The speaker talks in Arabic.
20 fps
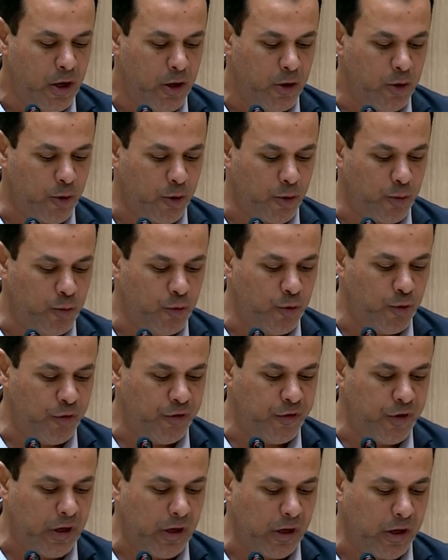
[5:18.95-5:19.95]

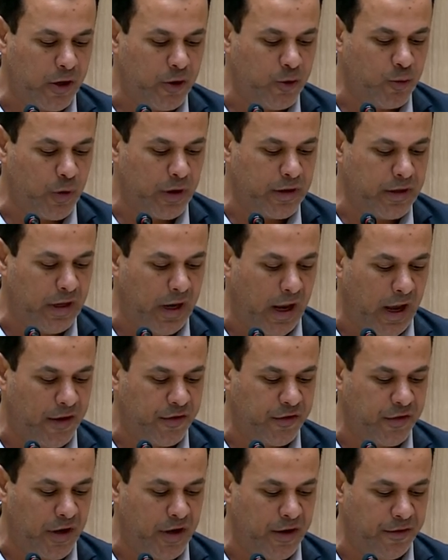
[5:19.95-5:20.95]
لرموز القدوة
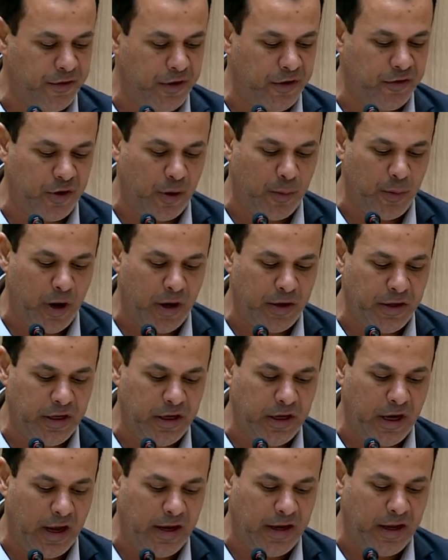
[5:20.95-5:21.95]
الحسنة في
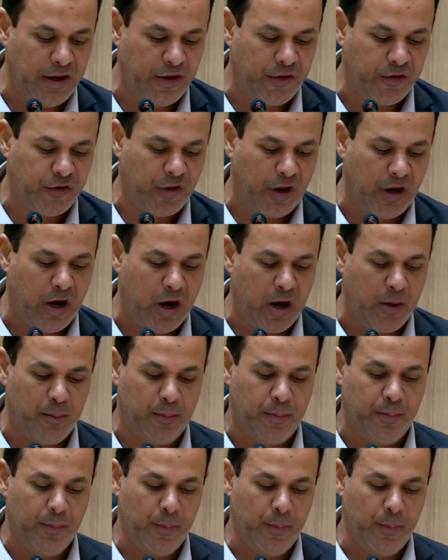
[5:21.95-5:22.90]
زمانه عليه السلام